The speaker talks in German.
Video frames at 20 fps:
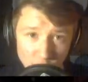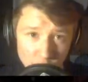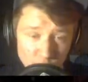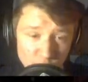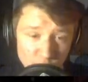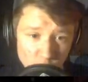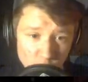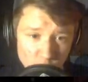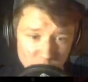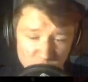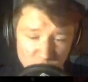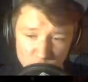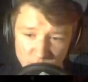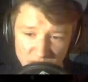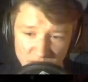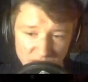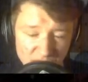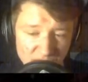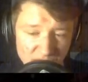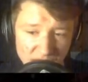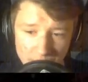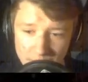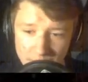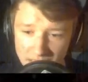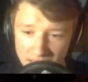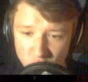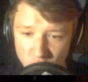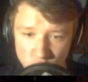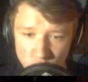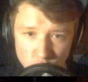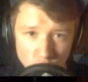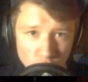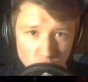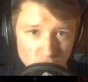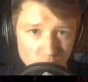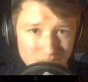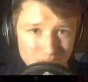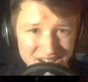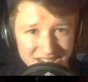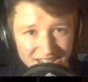auch im Stream spielen. Wir werden mehrere Stunden
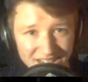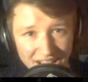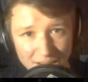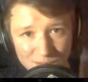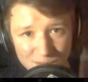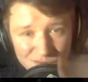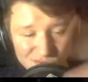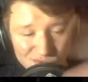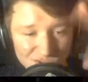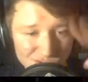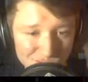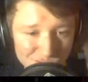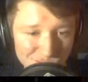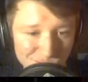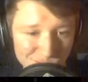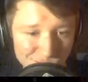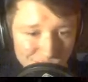spielen, drei bis vier Stunden